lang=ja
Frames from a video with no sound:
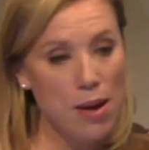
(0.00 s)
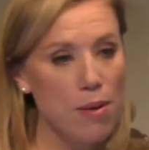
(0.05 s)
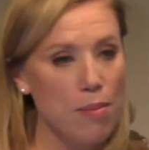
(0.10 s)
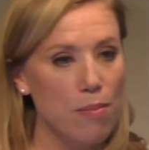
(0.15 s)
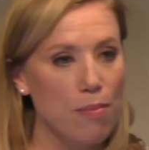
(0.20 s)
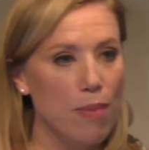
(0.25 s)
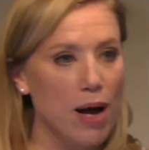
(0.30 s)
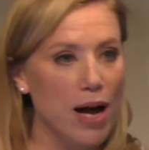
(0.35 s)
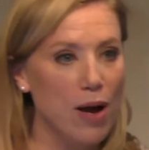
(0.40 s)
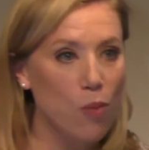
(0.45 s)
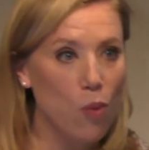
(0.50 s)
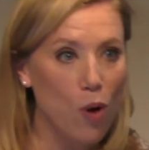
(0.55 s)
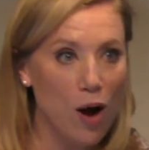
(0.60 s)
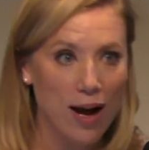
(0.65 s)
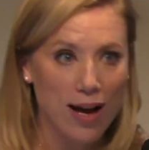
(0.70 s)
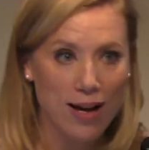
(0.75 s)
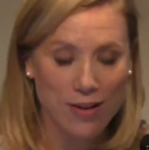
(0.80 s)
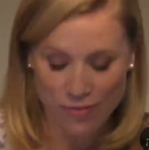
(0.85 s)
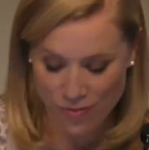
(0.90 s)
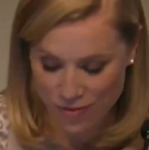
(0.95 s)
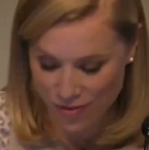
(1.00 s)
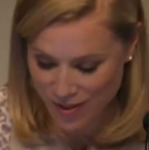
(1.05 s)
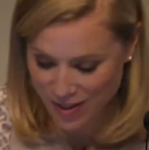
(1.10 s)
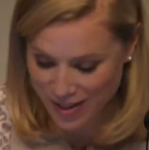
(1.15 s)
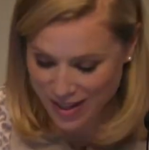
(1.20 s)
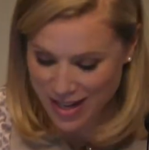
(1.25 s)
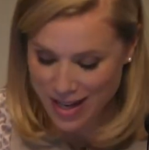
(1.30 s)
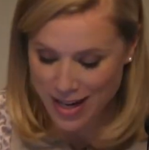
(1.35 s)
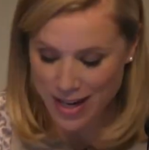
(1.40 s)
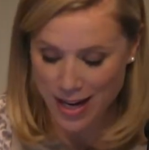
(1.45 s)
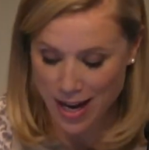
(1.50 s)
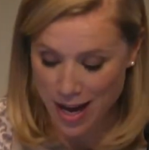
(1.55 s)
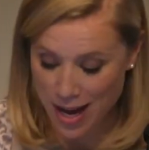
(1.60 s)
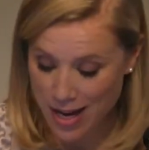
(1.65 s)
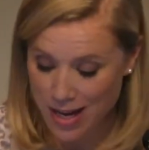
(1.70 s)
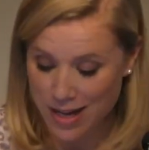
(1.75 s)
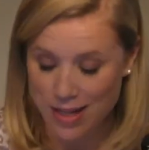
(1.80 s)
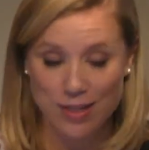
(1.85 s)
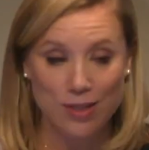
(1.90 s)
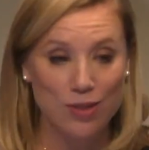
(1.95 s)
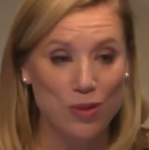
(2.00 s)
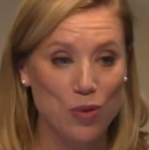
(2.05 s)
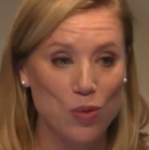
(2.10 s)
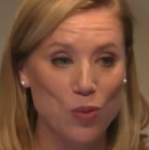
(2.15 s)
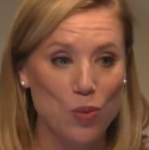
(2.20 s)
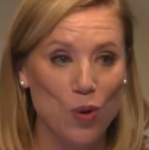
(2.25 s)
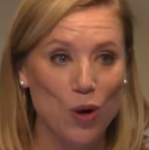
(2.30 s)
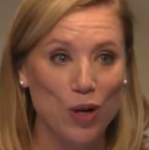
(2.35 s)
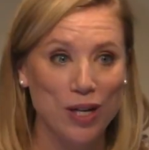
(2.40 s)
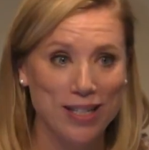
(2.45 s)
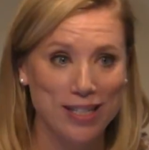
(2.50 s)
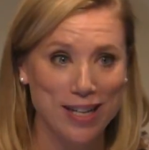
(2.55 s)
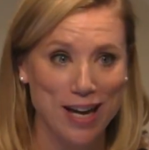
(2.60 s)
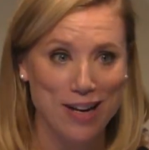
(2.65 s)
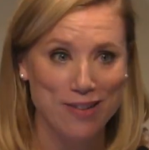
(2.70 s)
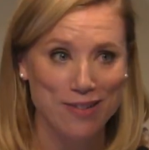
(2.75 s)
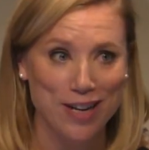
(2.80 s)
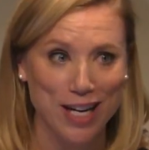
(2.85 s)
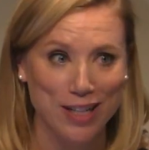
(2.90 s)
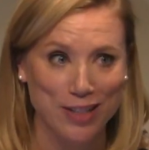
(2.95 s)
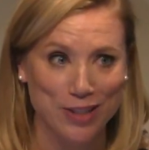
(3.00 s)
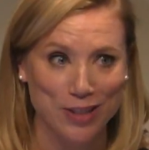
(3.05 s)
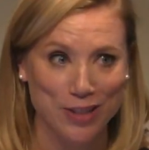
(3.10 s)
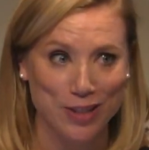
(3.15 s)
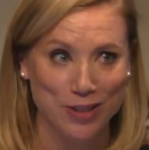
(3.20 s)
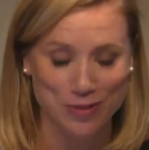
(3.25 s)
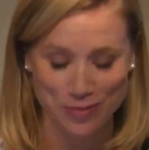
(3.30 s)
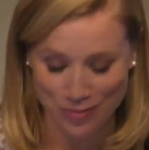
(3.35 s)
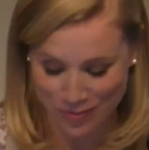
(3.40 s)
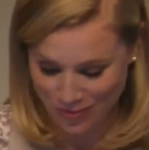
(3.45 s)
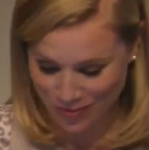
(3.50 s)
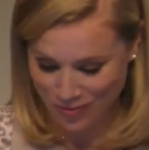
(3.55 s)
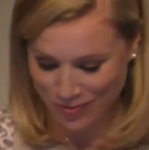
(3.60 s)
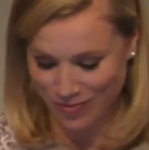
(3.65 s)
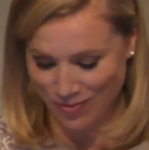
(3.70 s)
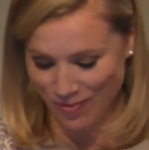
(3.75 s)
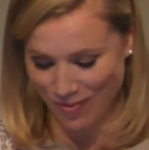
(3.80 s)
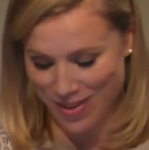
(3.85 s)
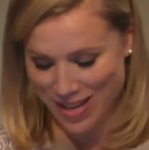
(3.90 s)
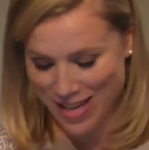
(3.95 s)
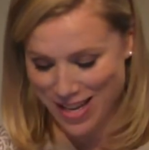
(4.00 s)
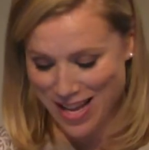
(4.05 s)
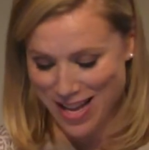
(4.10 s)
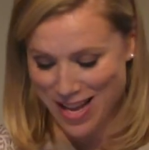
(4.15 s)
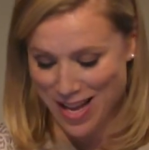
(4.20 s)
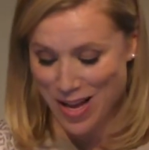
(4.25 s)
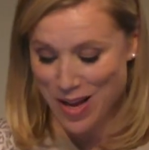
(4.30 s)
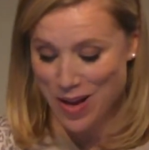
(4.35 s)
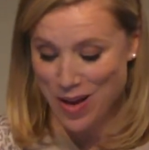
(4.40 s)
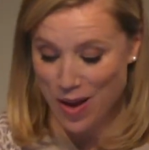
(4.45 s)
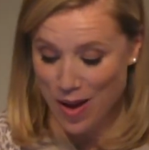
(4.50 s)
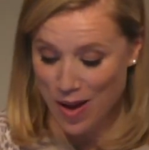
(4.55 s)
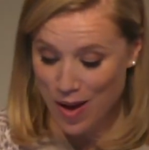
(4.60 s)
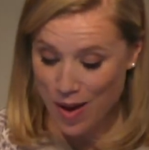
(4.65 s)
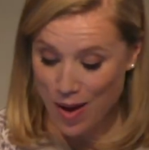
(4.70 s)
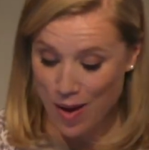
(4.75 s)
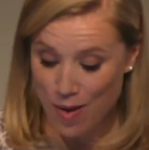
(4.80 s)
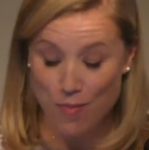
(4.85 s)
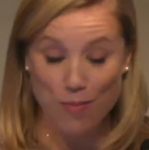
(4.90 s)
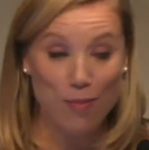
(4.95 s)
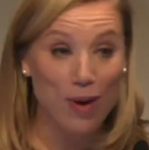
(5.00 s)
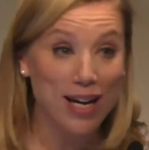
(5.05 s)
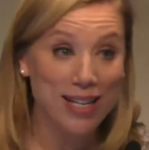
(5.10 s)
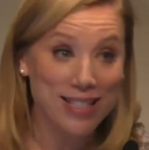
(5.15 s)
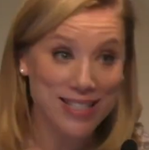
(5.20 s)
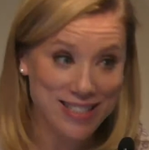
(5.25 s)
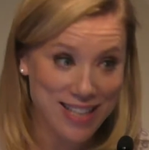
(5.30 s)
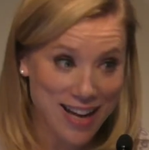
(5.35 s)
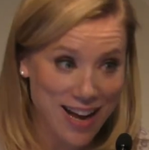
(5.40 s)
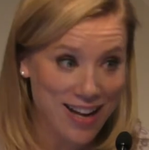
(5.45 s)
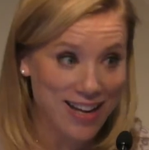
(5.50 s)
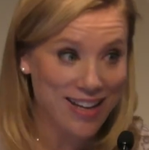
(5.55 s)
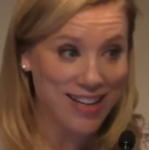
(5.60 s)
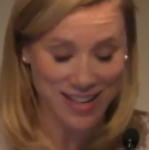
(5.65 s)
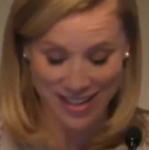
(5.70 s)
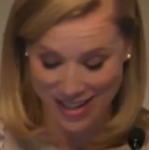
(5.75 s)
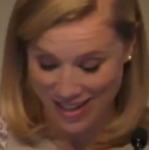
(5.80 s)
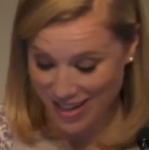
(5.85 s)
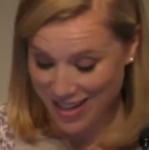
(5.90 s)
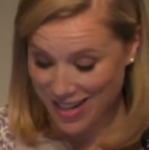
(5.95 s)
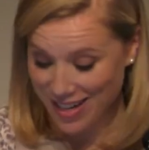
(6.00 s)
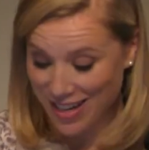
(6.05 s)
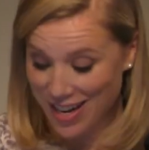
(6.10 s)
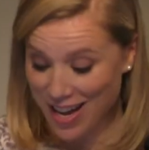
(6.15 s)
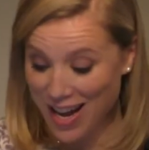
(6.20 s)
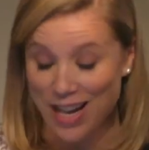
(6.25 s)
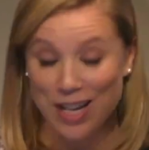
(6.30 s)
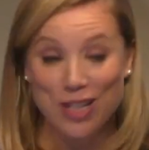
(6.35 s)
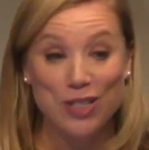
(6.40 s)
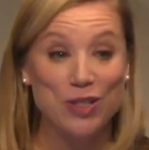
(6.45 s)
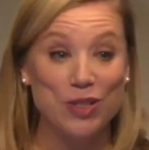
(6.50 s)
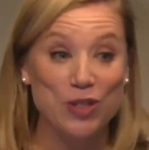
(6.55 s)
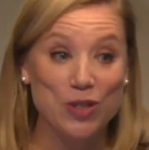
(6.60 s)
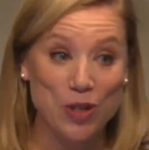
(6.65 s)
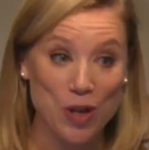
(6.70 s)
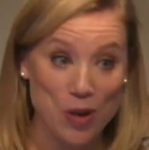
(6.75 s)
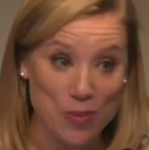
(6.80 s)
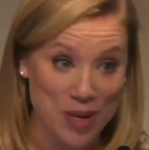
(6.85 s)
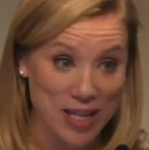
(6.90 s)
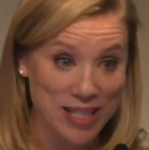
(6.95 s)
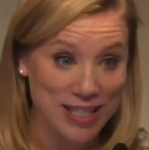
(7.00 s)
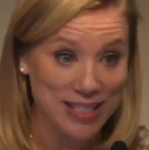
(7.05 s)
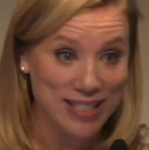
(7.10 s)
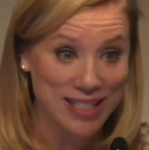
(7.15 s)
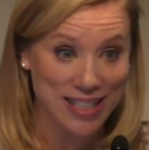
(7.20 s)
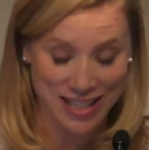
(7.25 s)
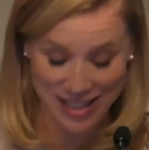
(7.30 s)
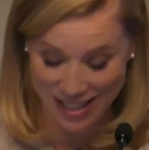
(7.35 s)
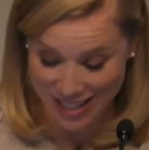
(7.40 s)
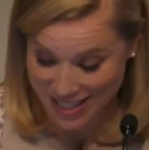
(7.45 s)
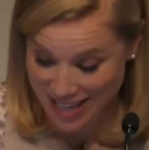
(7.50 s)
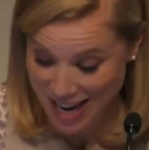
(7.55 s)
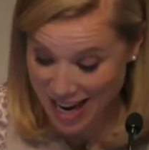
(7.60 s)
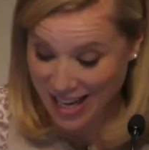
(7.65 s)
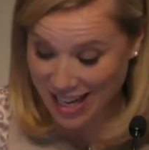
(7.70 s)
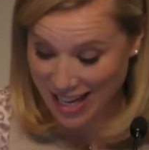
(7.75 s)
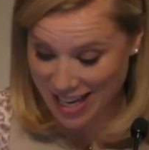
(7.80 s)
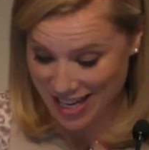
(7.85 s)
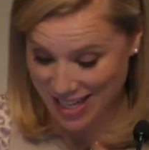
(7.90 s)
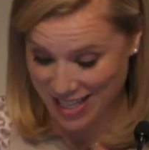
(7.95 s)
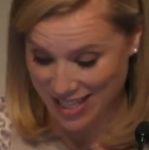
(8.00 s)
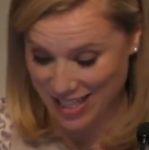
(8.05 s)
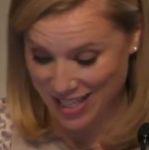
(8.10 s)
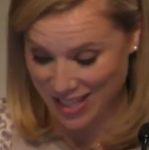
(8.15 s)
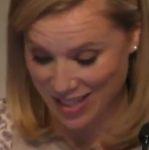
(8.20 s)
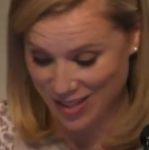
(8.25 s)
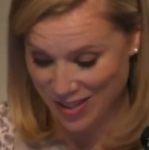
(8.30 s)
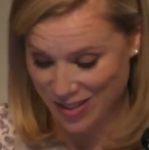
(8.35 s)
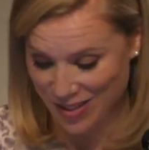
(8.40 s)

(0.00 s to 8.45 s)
My wife likes One Direction. My son likes Thomas the Tank Engine.